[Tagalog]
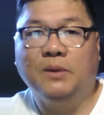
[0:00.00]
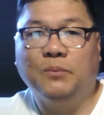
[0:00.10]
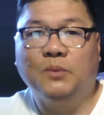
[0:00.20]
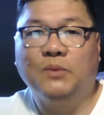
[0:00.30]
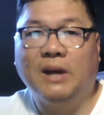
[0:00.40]

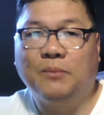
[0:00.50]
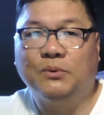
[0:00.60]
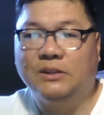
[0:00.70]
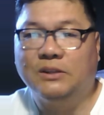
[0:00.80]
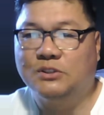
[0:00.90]
po mula
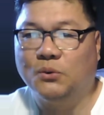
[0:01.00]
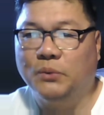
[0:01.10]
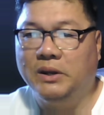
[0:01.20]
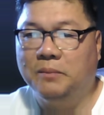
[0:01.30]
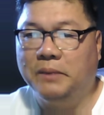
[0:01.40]
po dito sa
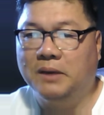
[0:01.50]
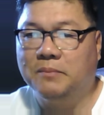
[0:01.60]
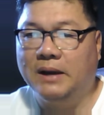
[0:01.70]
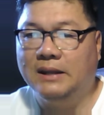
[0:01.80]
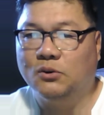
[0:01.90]
Winnipeg,
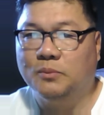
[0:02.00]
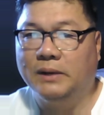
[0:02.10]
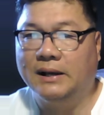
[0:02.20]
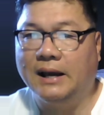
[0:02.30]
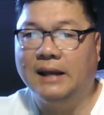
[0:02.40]

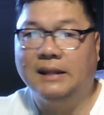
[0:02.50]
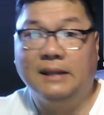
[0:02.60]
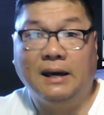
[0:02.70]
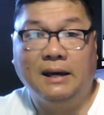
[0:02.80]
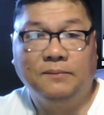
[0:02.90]
Manitoba,
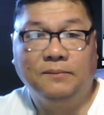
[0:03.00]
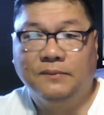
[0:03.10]
Canada